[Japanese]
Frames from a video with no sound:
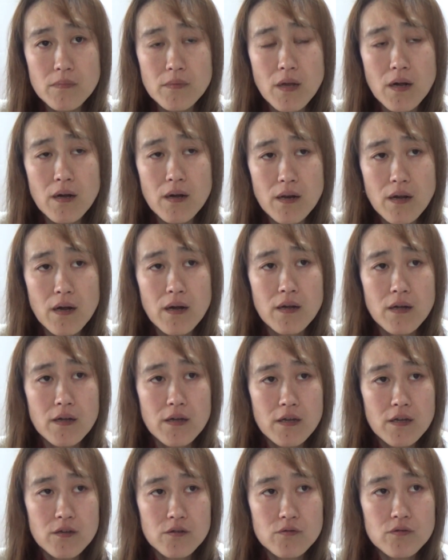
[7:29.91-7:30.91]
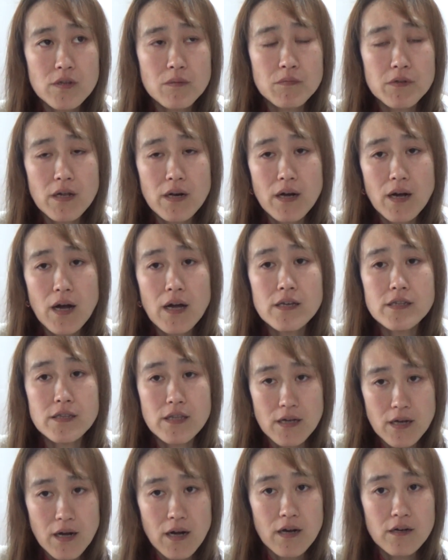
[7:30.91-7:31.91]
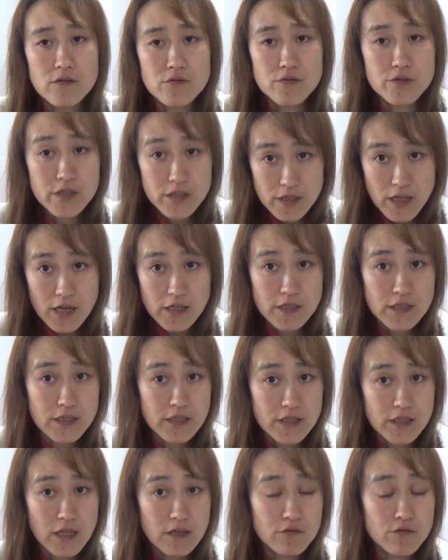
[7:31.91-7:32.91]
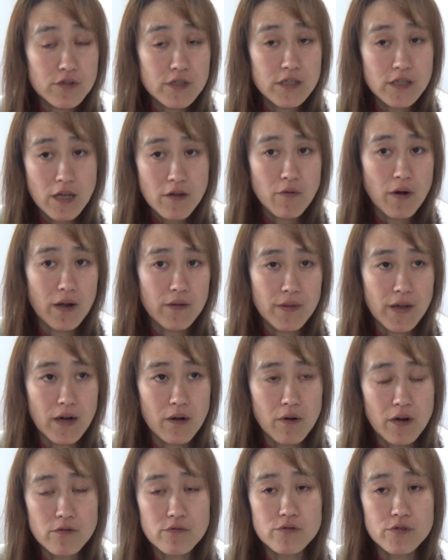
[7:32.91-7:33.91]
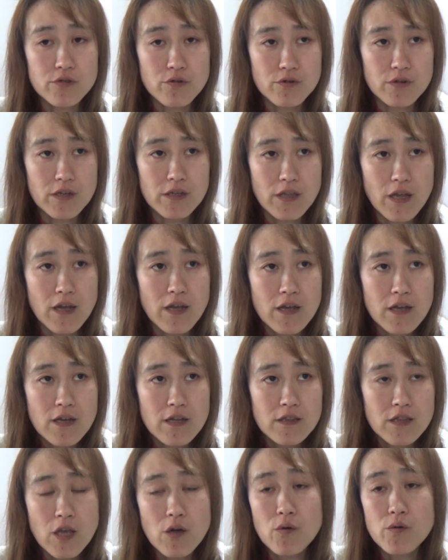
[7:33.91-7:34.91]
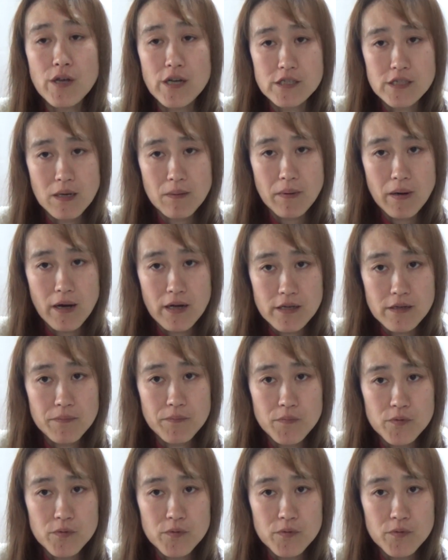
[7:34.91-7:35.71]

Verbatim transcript: だから言ってみたら相手が口出しして口ではなんか悪口を言ってきて手を出した場合